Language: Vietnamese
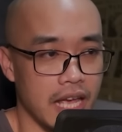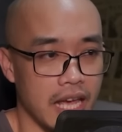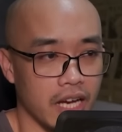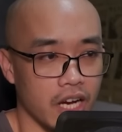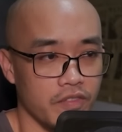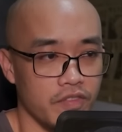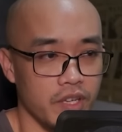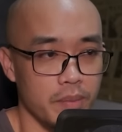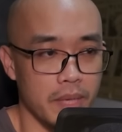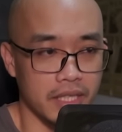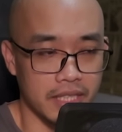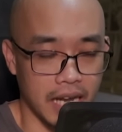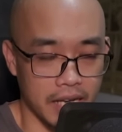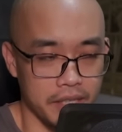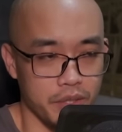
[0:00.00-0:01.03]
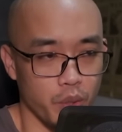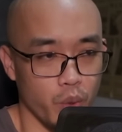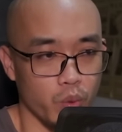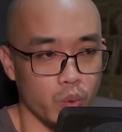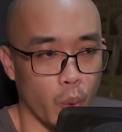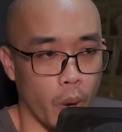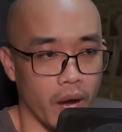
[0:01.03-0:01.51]
dường như trên đỉnh đại
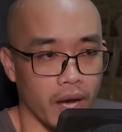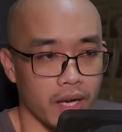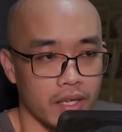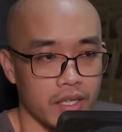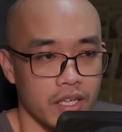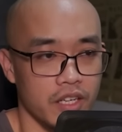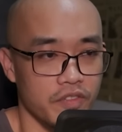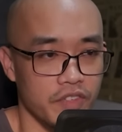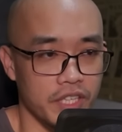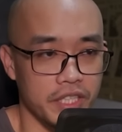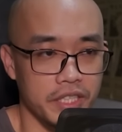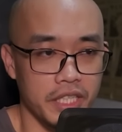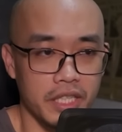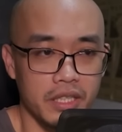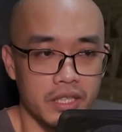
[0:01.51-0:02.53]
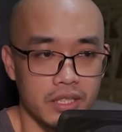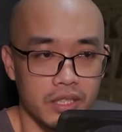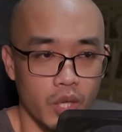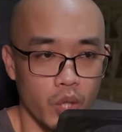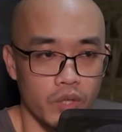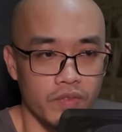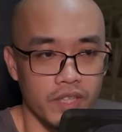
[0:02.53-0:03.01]
điện lơ lửng một tầng mây đen,
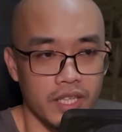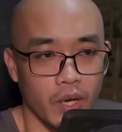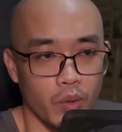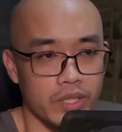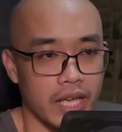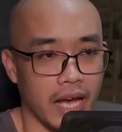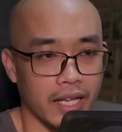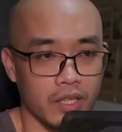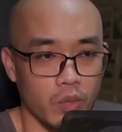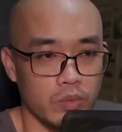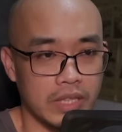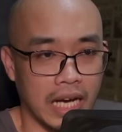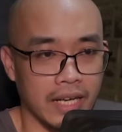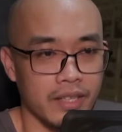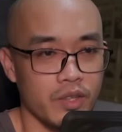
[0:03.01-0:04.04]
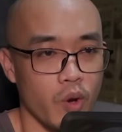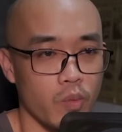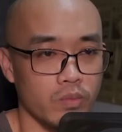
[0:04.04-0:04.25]
không cách nào tán đi,